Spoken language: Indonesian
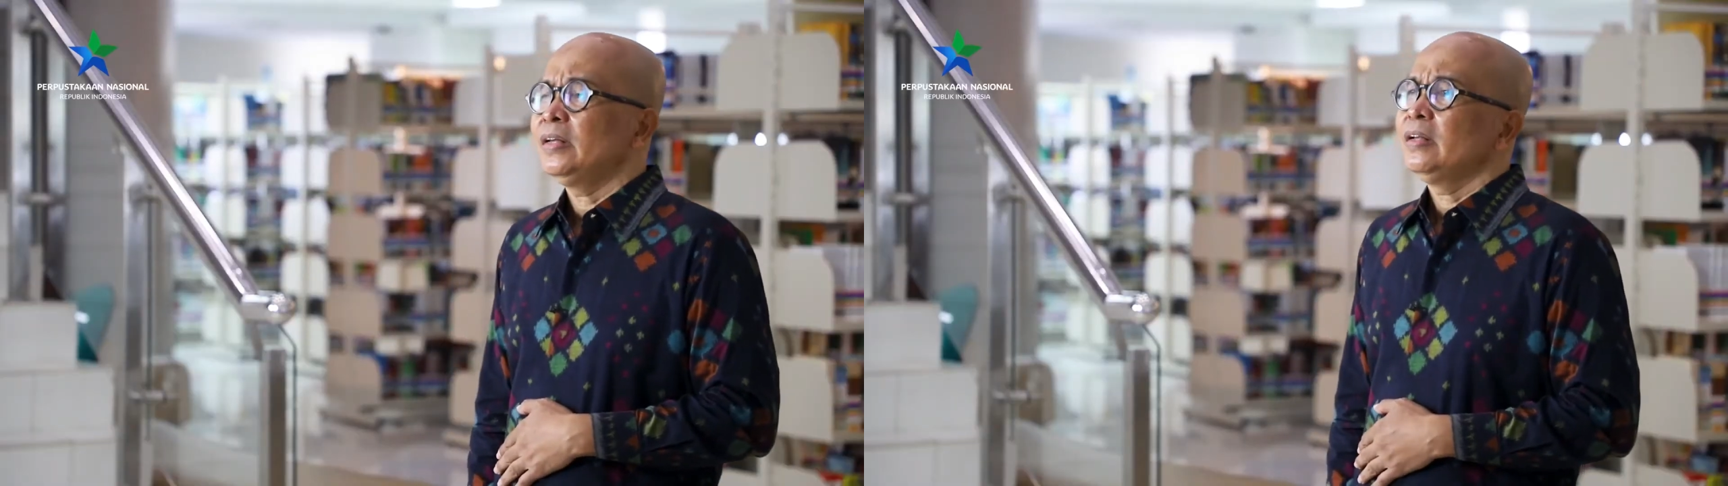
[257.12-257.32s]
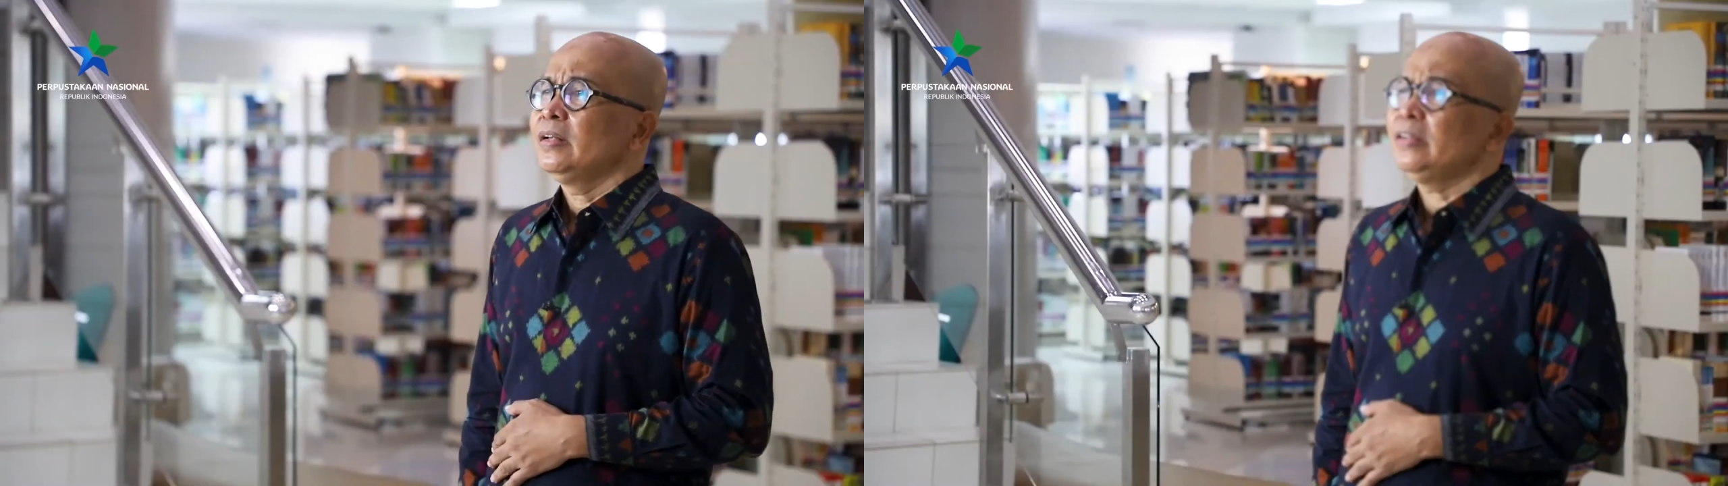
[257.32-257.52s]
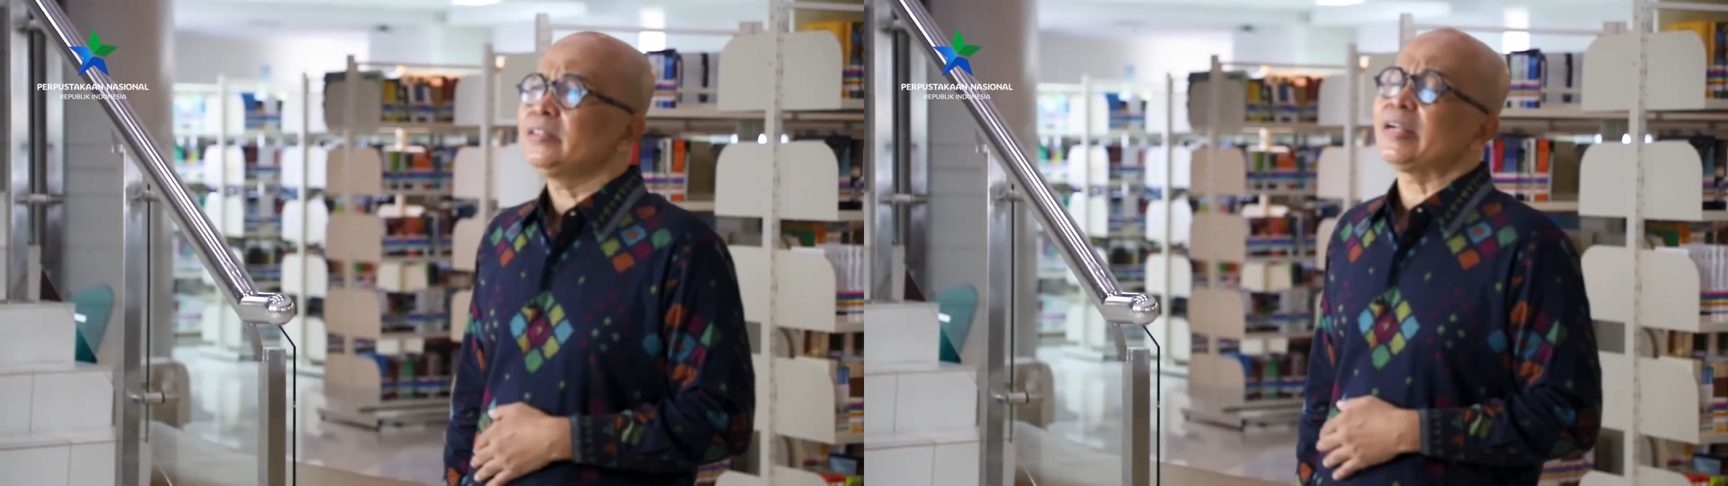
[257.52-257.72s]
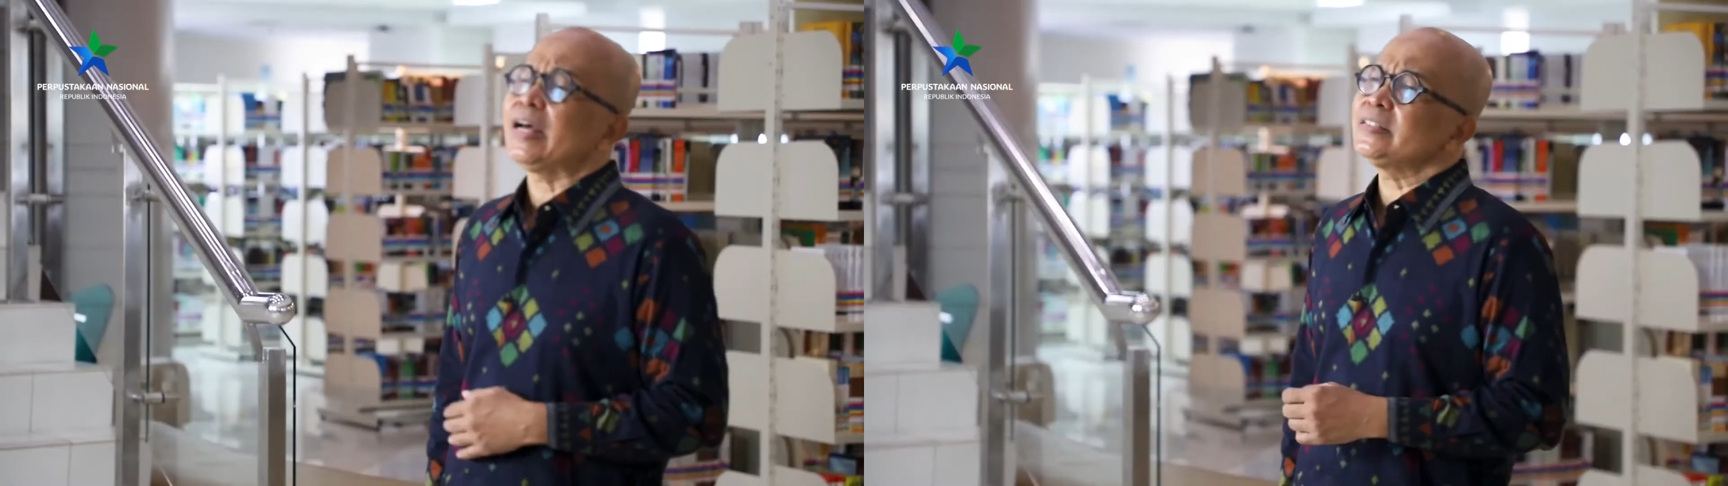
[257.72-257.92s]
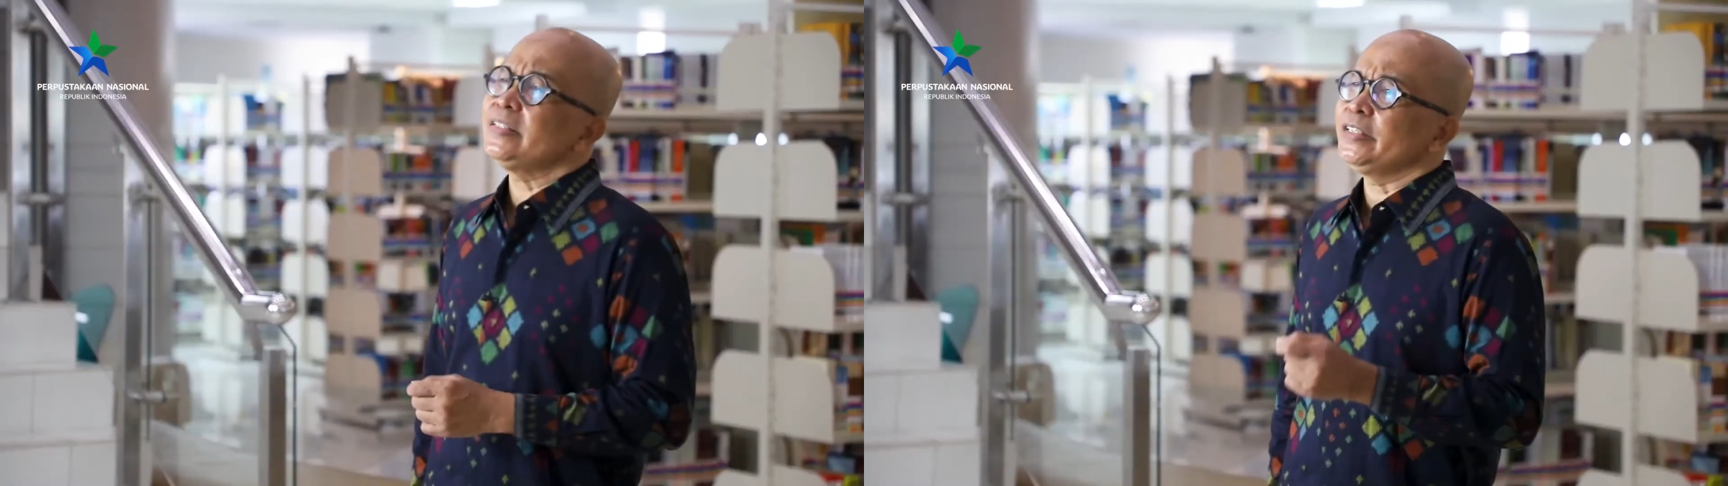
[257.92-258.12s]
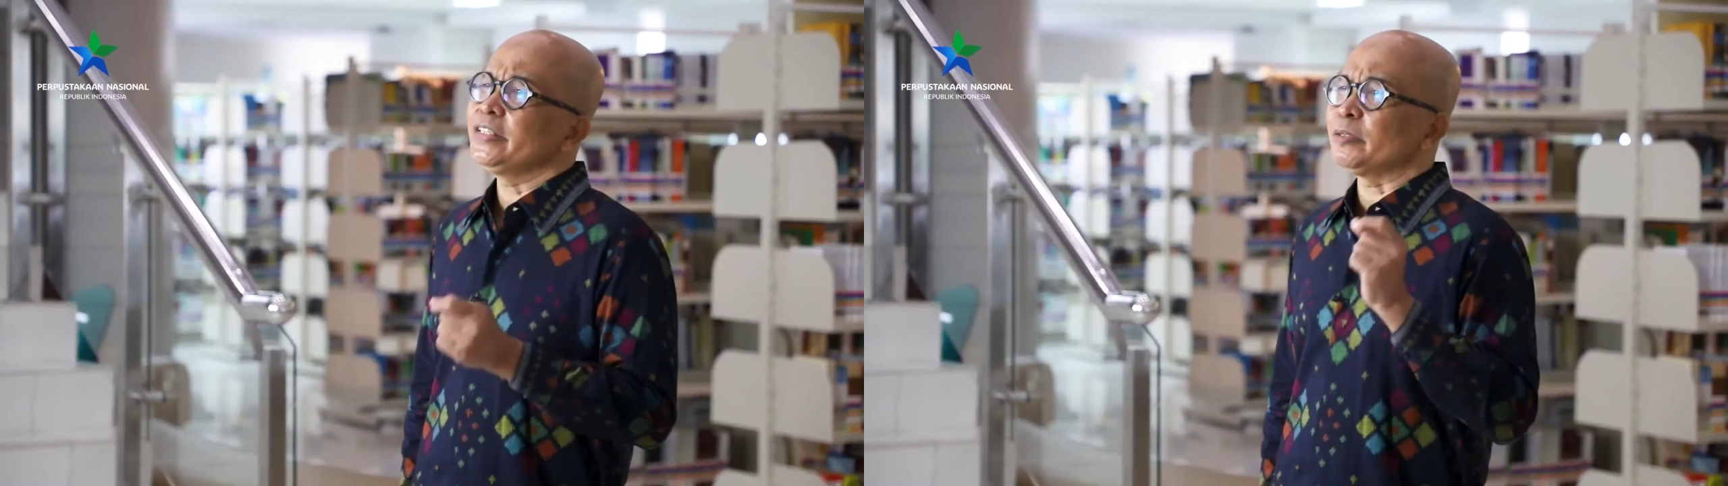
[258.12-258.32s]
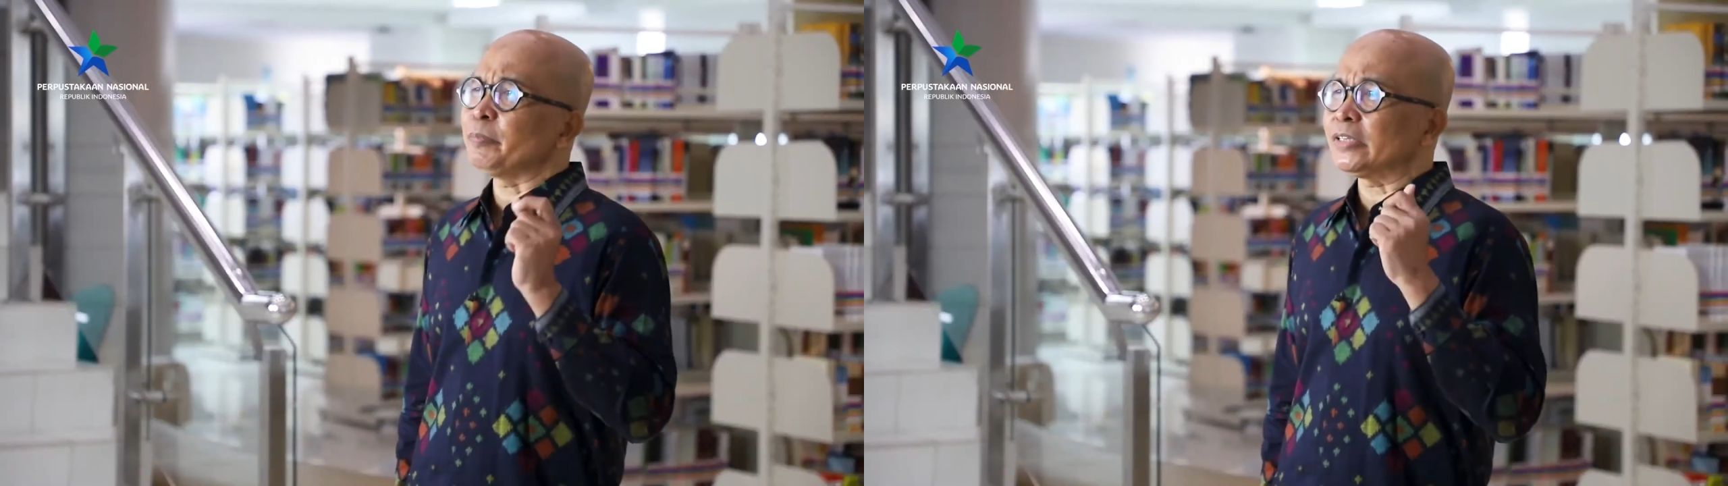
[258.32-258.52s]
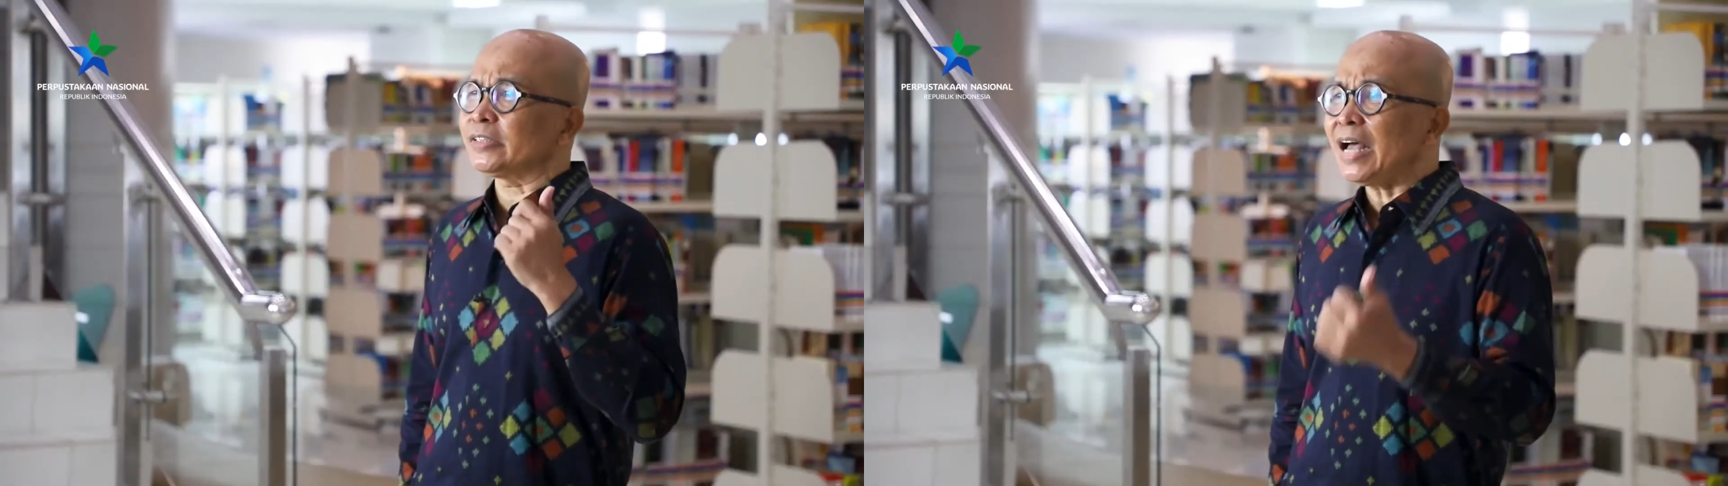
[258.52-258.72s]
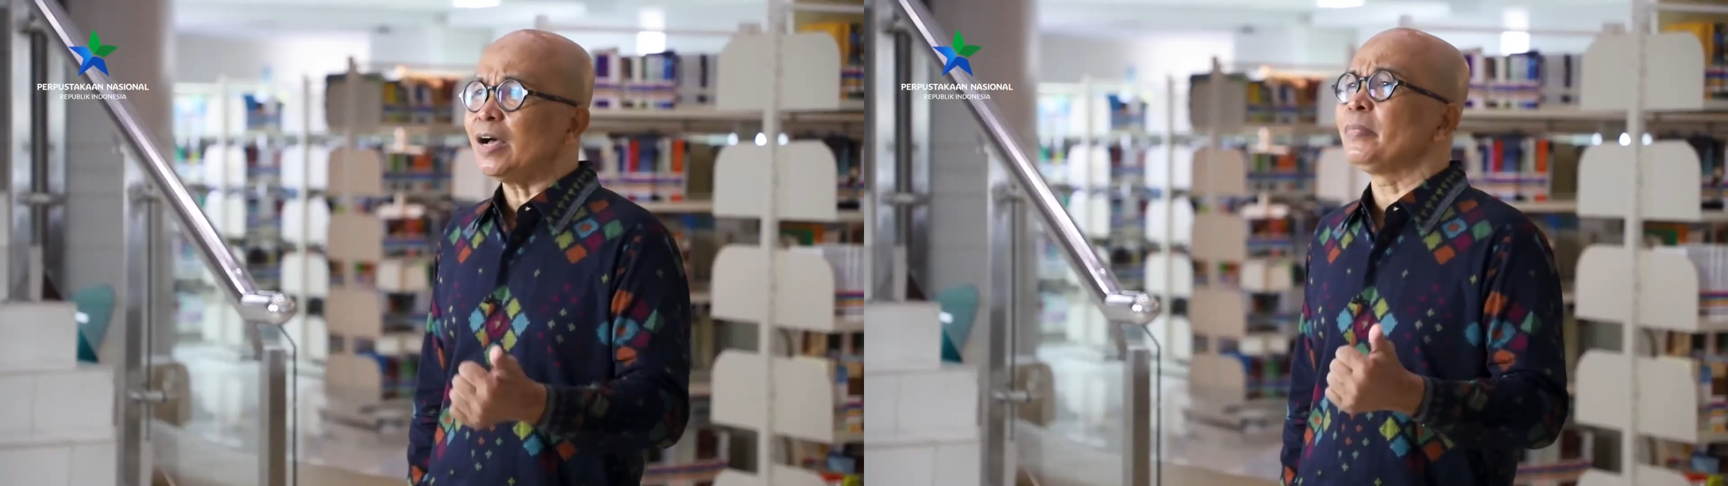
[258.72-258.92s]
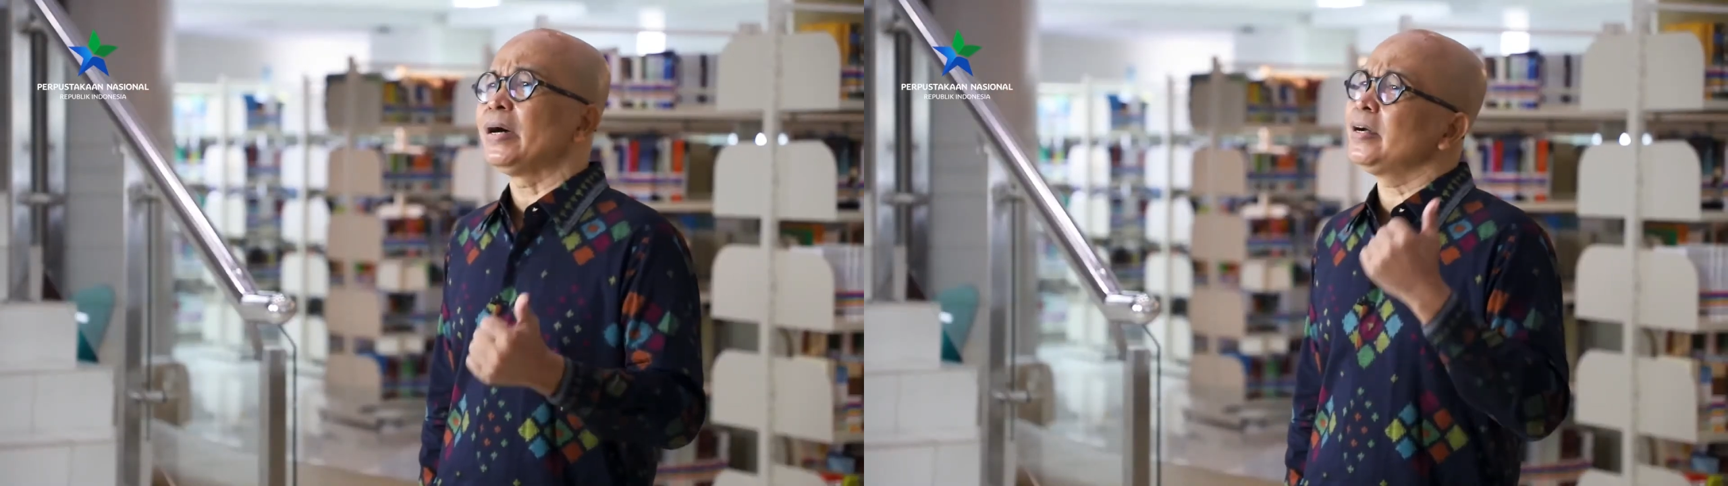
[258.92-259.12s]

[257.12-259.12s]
literasi tingkat pertama,